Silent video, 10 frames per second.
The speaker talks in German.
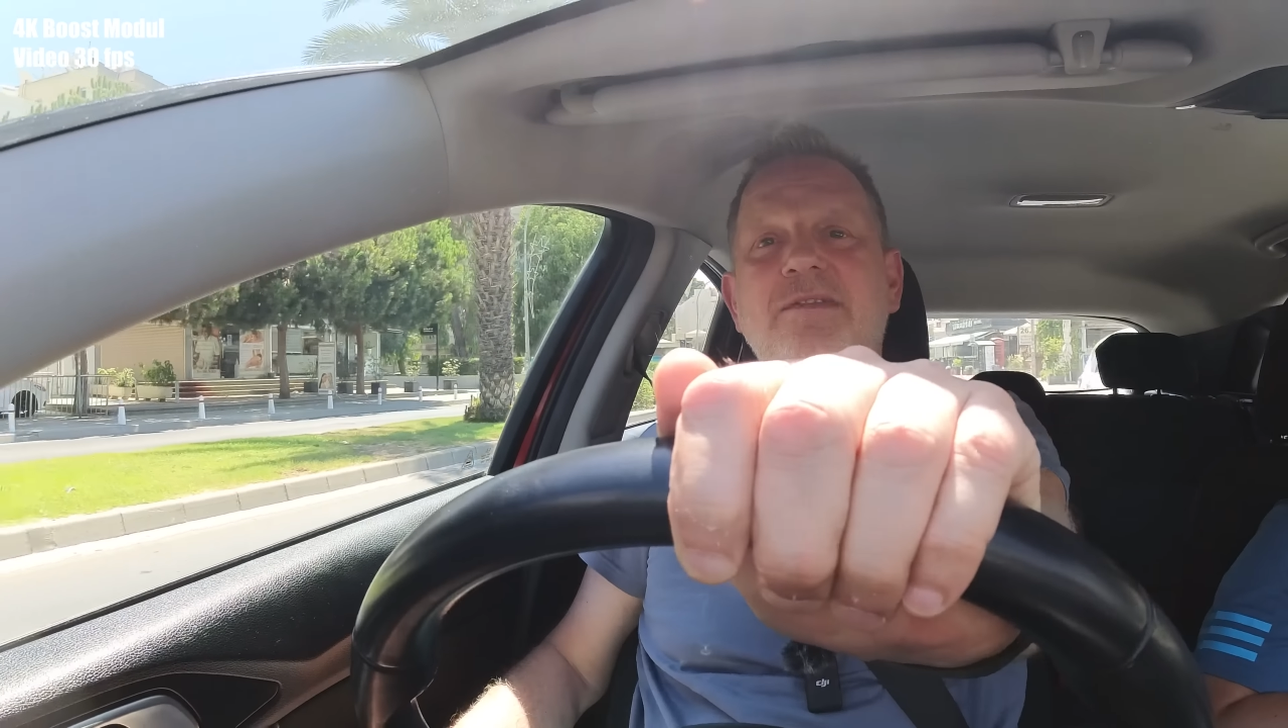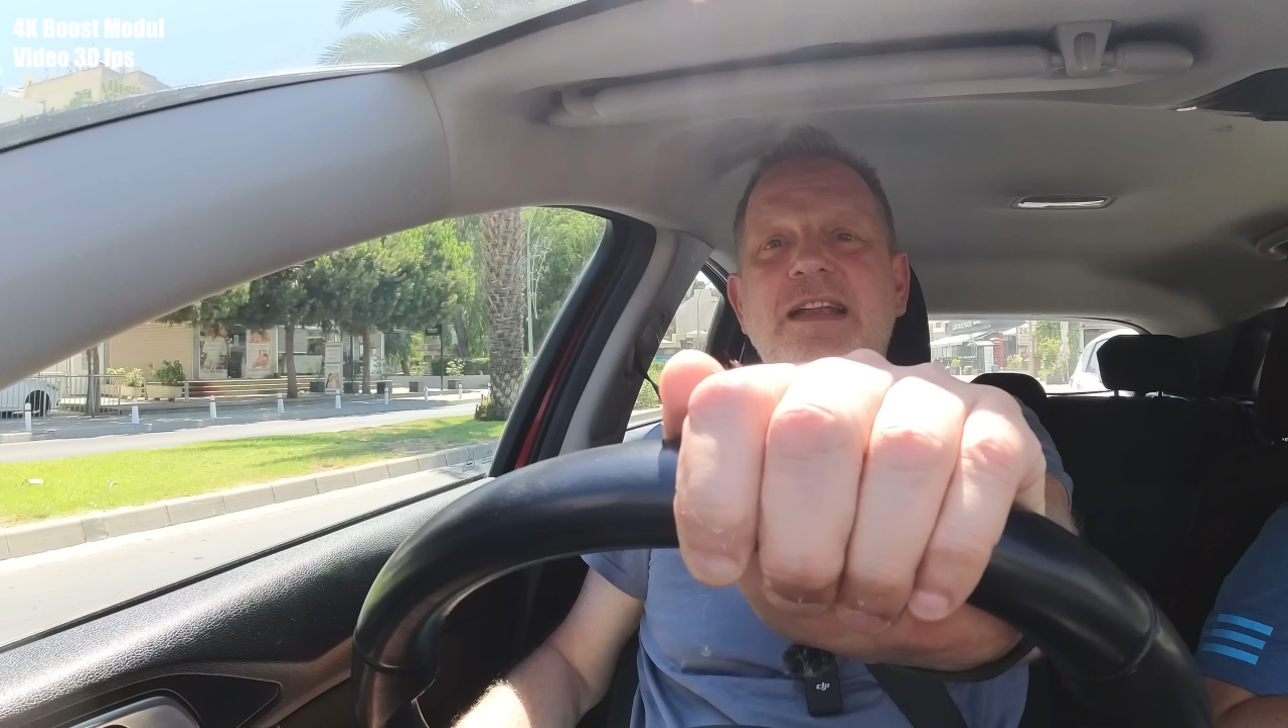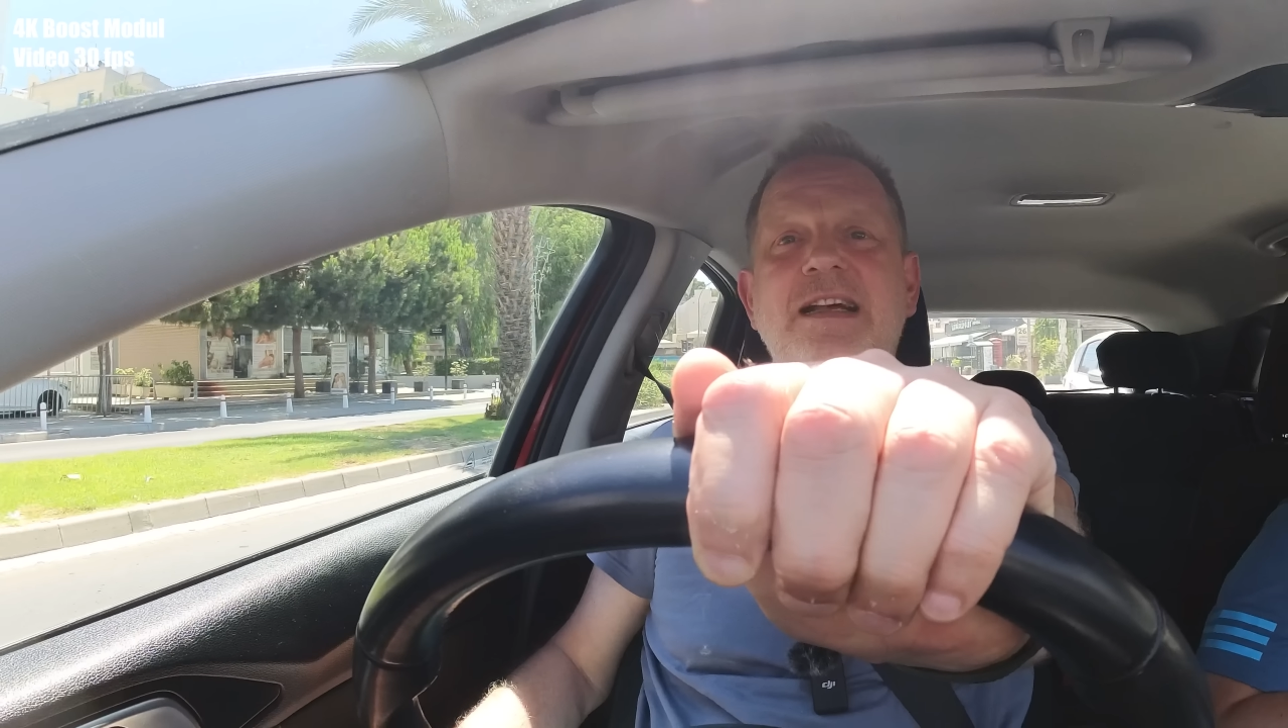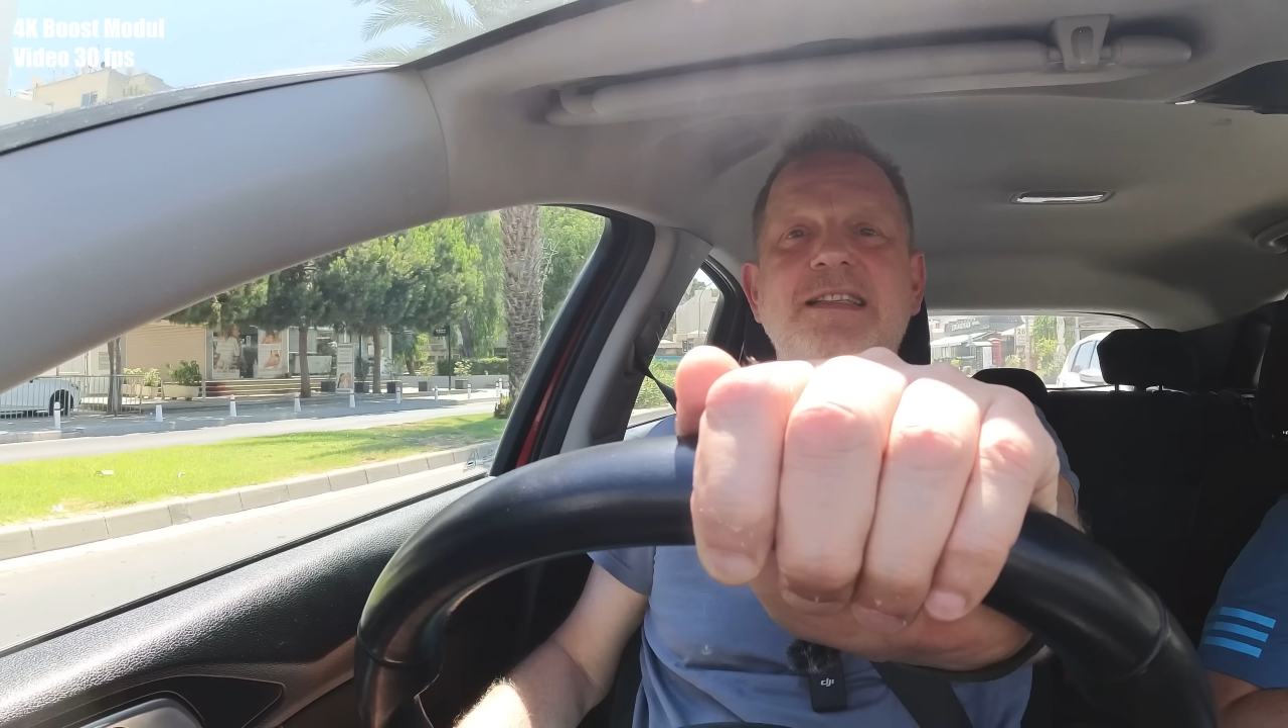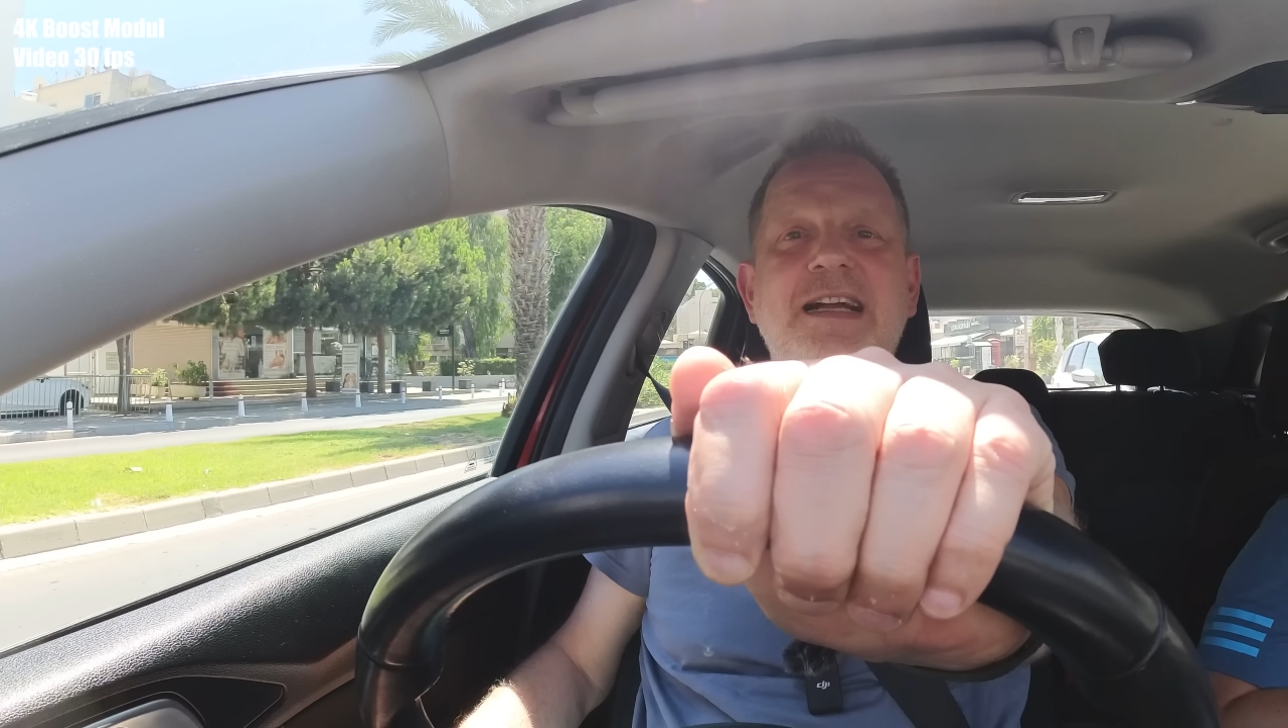
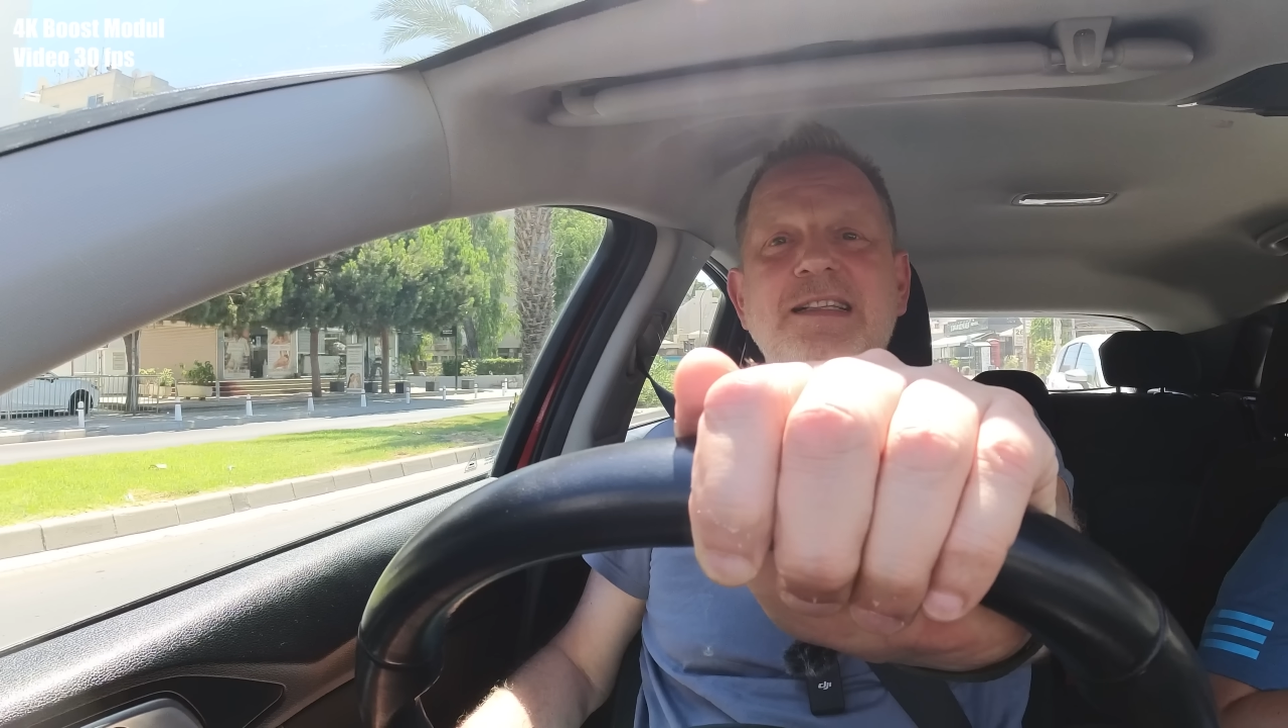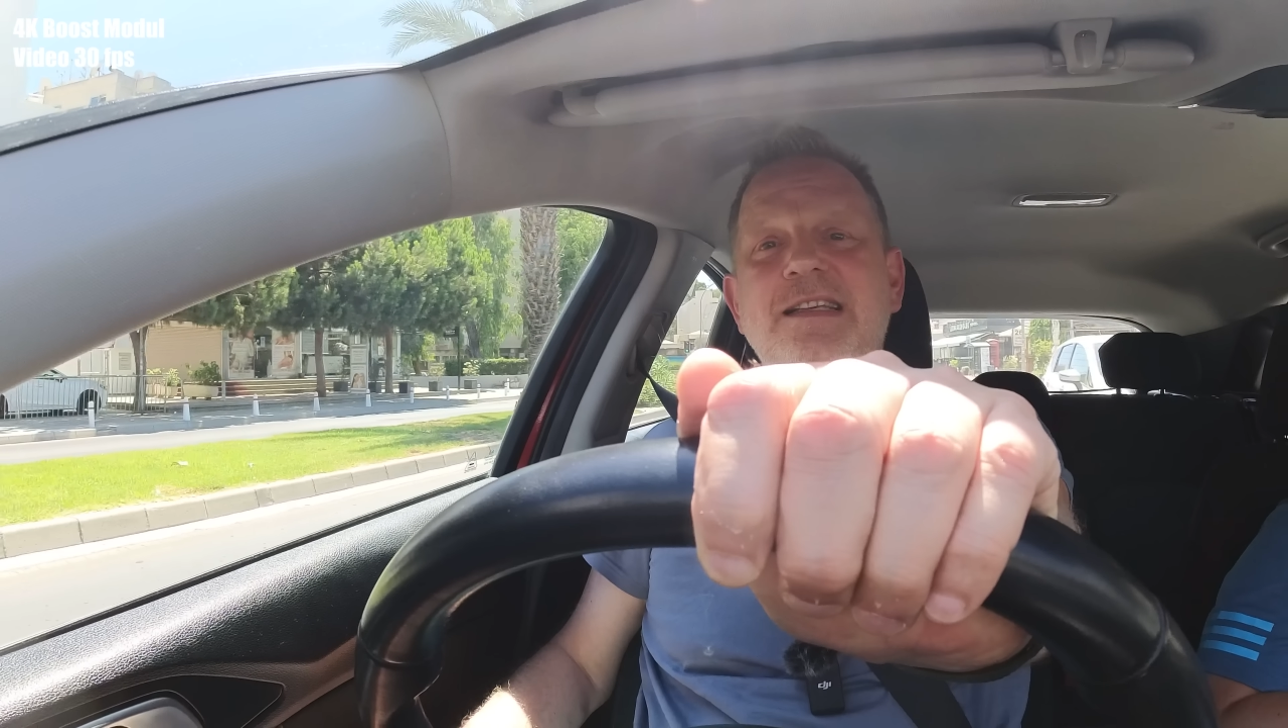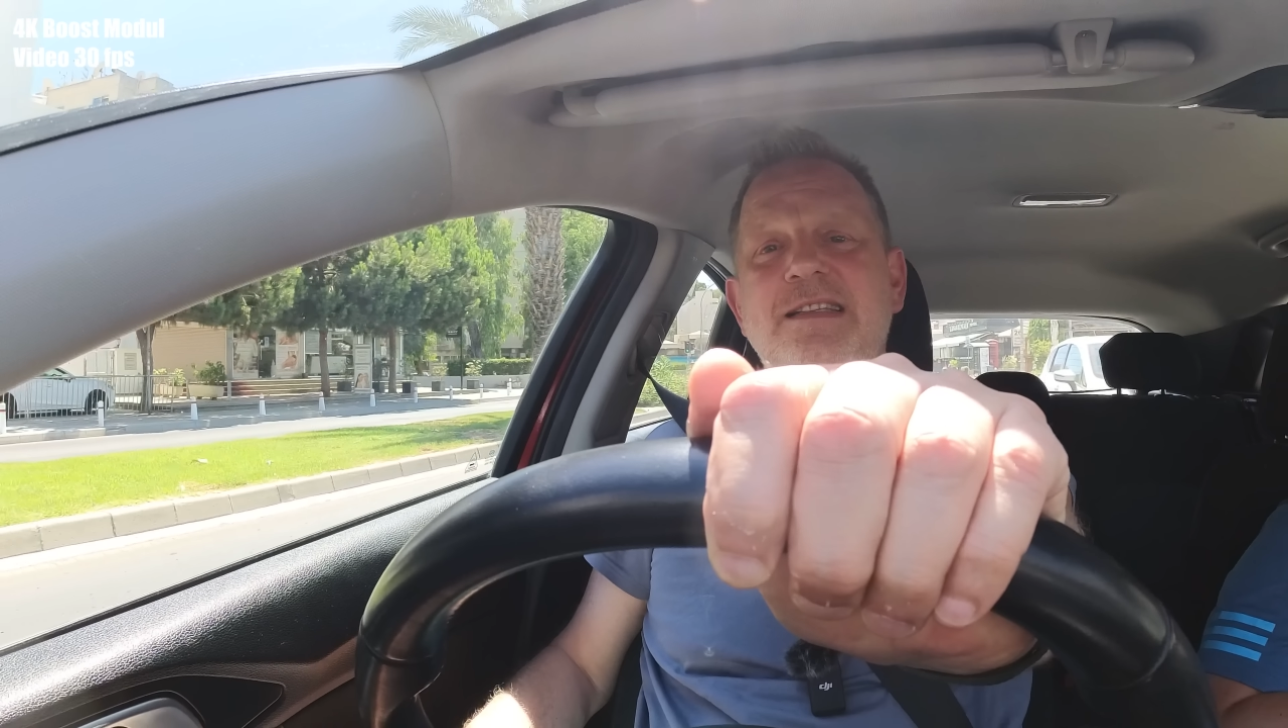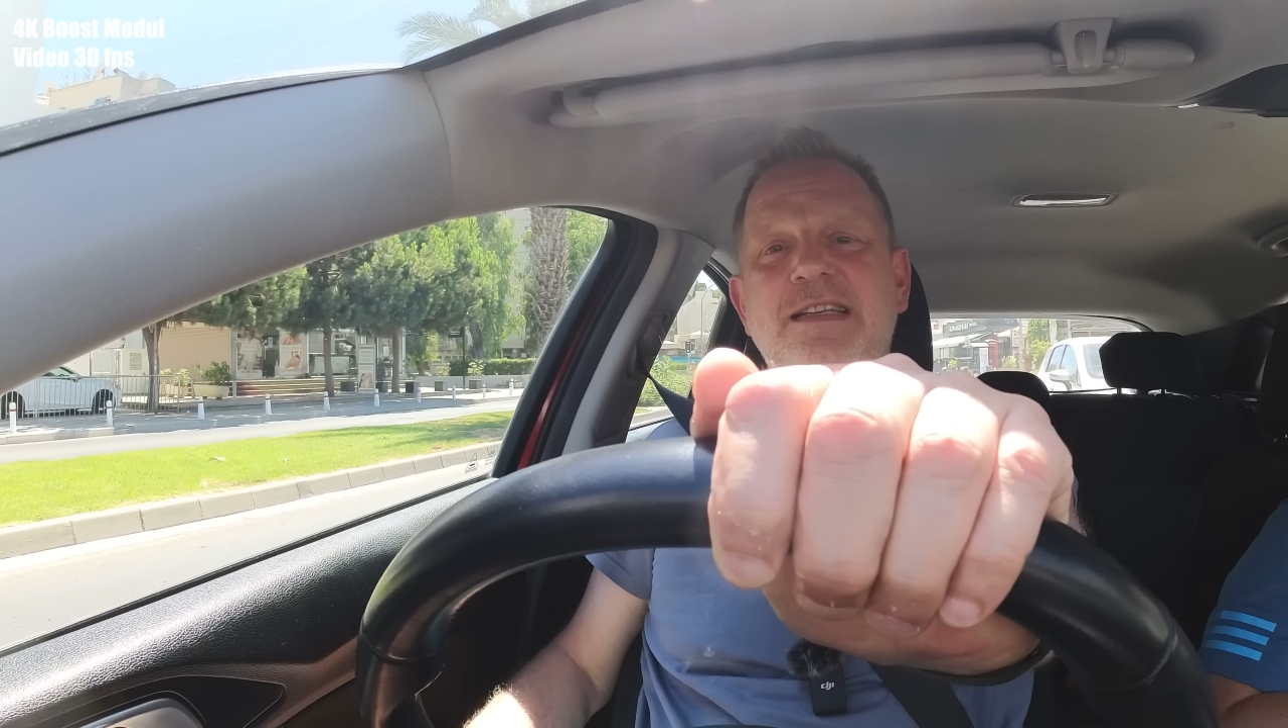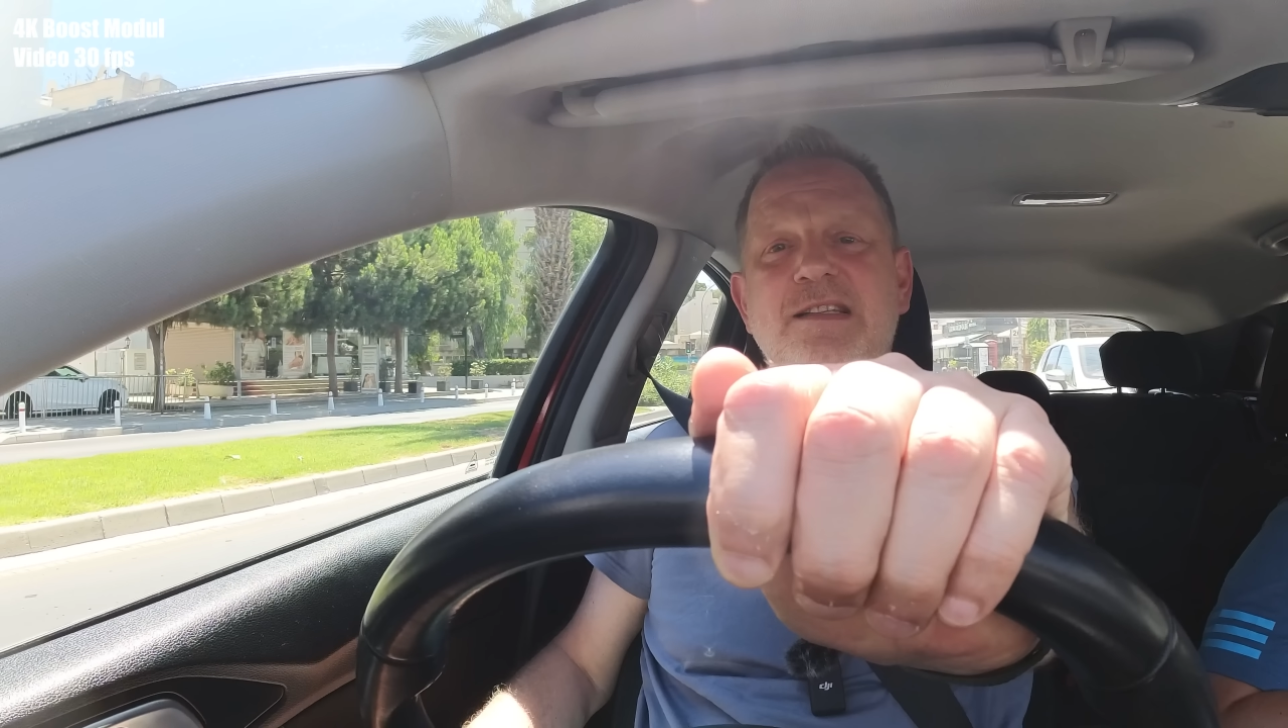wie das
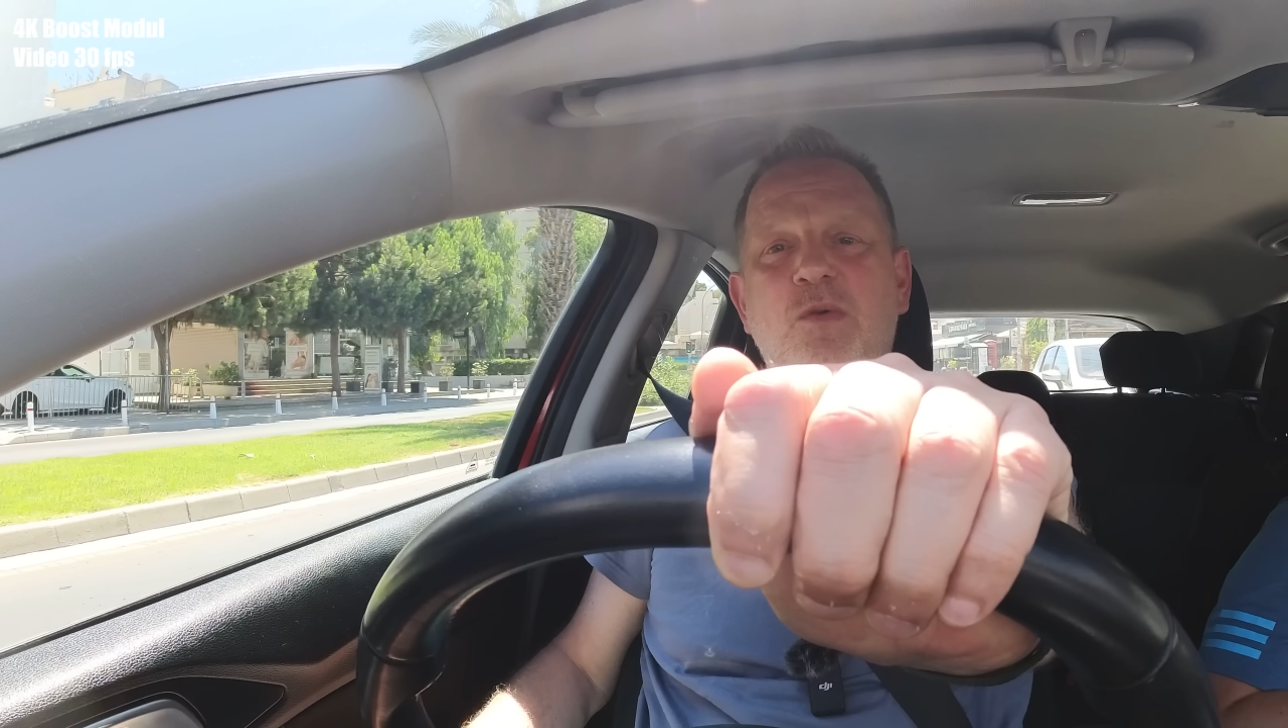Ganze sich